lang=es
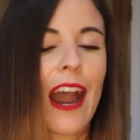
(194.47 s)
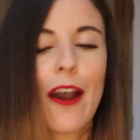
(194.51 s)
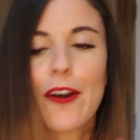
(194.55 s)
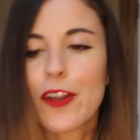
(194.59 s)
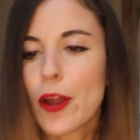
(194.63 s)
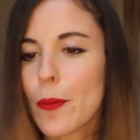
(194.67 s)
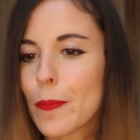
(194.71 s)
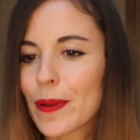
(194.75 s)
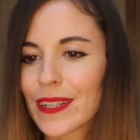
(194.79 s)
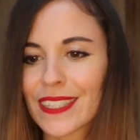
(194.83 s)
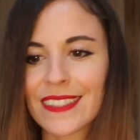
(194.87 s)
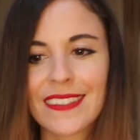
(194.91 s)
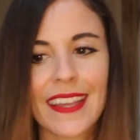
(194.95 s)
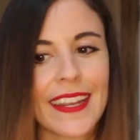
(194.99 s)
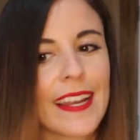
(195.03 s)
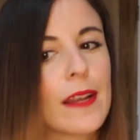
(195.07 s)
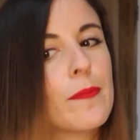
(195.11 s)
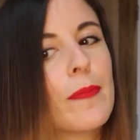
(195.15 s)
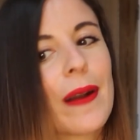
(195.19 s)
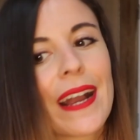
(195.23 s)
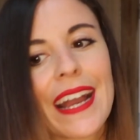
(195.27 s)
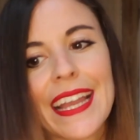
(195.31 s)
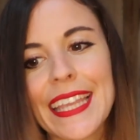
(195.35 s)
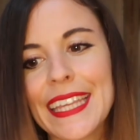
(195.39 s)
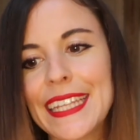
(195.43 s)
ahora os presentaré
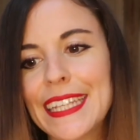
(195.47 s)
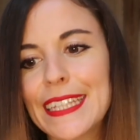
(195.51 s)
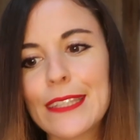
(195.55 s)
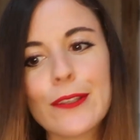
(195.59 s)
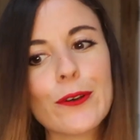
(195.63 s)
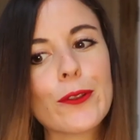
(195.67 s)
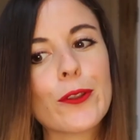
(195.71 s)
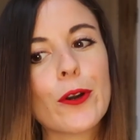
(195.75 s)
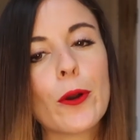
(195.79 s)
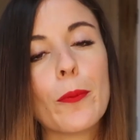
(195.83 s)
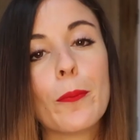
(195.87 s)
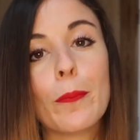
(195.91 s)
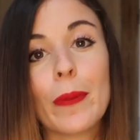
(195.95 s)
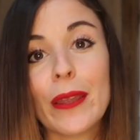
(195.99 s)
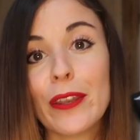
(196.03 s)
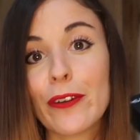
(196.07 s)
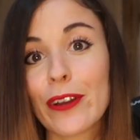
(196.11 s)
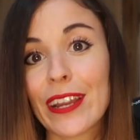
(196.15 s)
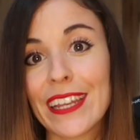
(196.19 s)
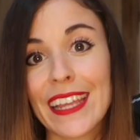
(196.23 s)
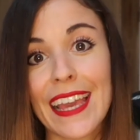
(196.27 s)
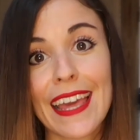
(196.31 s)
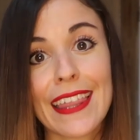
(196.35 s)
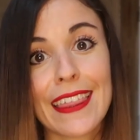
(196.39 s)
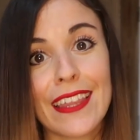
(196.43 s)
el packaging y todo, pero
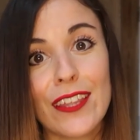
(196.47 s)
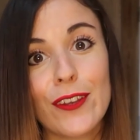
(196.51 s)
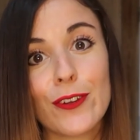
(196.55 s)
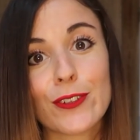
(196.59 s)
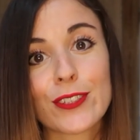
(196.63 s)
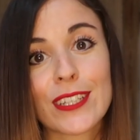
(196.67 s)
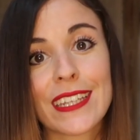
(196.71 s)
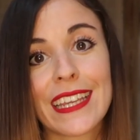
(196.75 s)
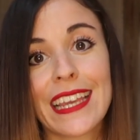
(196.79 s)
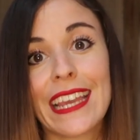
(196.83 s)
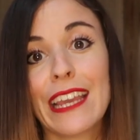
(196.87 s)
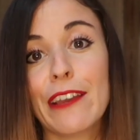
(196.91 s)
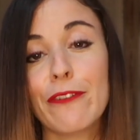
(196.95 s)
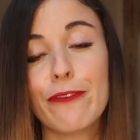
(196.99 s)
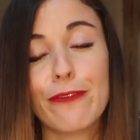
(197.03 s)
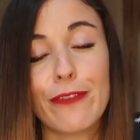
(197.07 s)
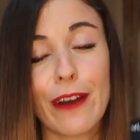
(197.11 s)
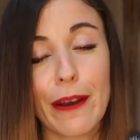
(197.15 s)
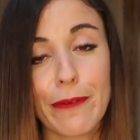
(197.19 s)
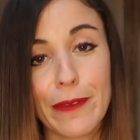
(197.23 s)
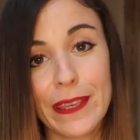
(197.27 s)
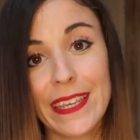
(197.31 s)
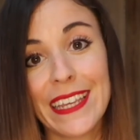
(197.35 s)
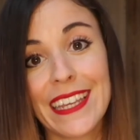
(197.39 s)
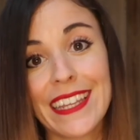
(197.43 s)
quería deciros que
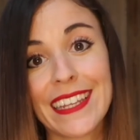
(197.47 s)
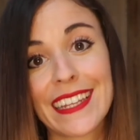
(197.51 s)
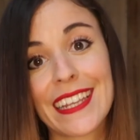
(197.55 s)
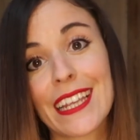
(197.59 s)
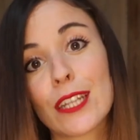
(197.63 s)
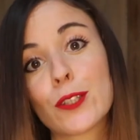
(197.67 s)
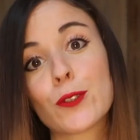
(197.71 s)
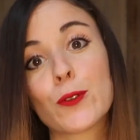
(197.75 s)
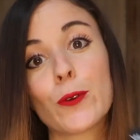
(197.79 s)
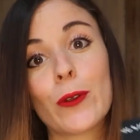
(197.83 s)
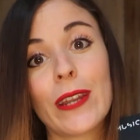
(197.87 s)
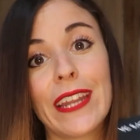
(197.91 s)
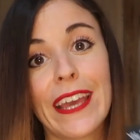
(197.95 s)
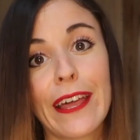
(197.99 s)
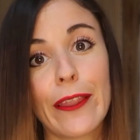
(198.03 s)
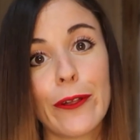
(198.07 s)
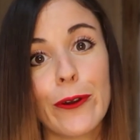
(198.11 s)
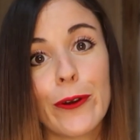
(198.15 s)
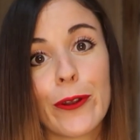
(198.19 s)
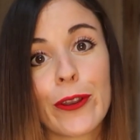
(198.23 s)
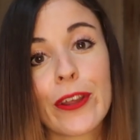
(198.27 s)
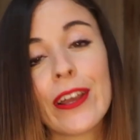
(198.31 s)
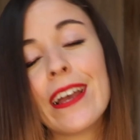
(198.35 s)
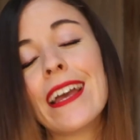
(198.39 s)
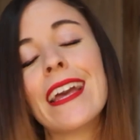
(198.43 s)
Fabien, que es su
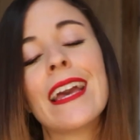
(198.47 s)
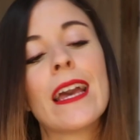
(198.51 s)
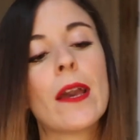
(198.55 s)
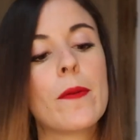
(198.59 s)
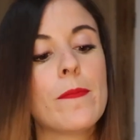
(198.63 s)
creador,